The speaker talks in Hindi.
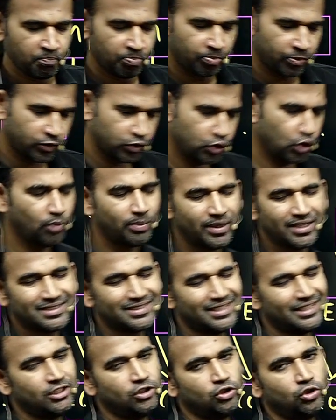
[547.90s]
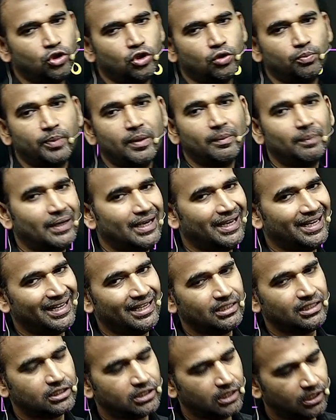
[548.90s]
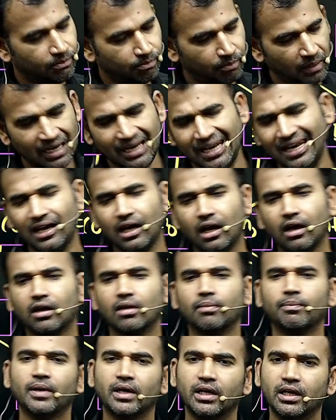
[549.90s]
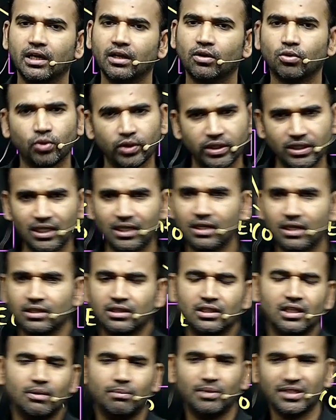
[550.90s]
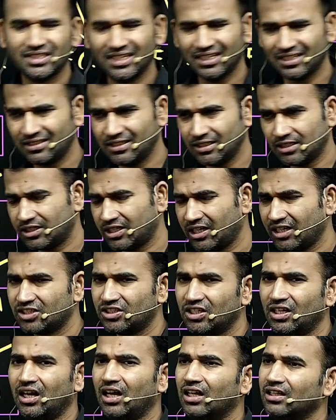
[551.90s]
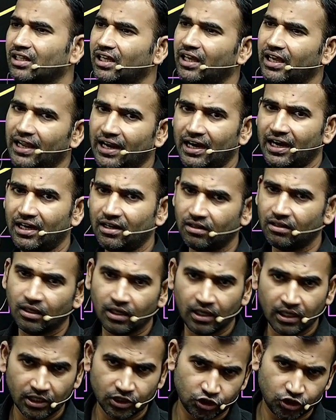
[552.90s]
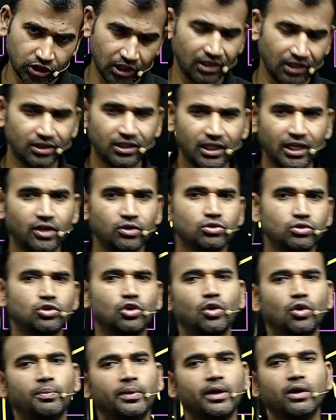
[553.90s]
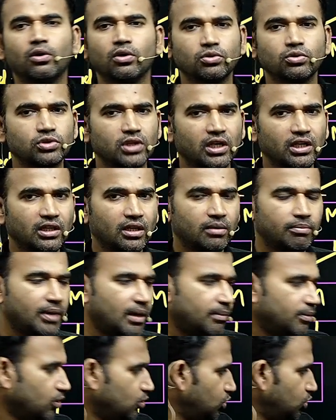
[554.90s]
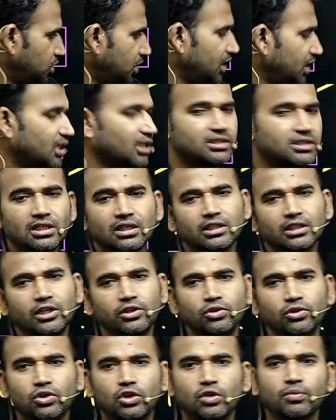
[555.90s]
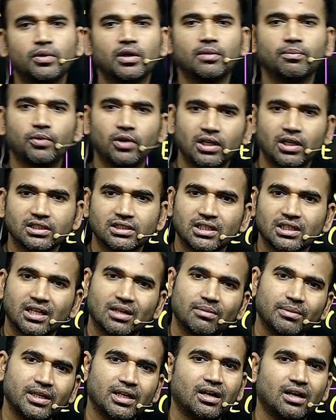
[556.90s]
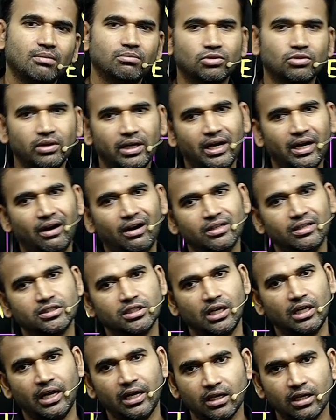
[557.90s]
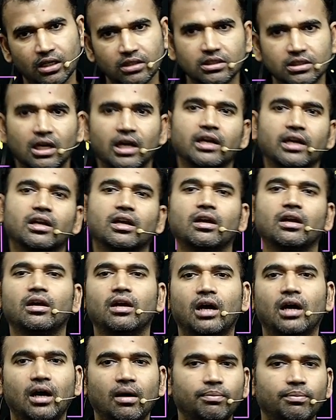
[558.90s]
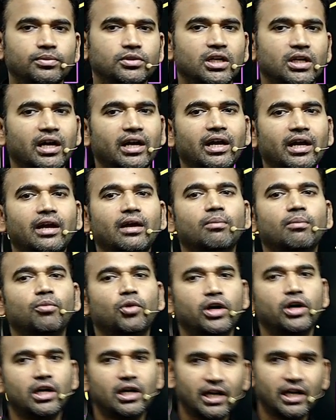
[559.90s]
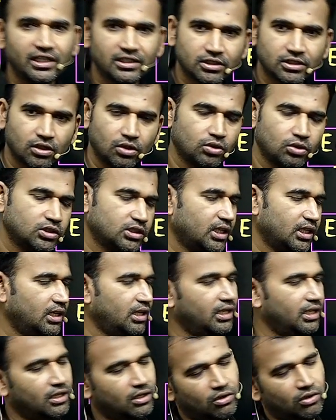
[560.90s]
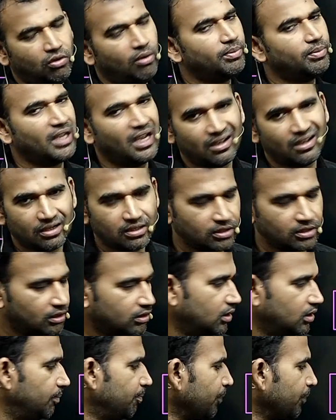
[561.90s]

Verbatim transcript: जो बच्चे YouTube पे पढ़ रहे हैं सर मन लगा के पढ़िए कोई दिक्कत नहीं है बस एक डिस्ट्रेक्शन आता है एड चलता है उसके ऊपर और उसके अंदर मैं भी कुछ नहीं कर सकता यूट्यूब की पॉलिसी है कि भैया हम तो ऐड चलाएंगे चलाएंगे आप चाहे मोनेटाइज करो चाहे नहीं करो आप क्या कर सकते हैं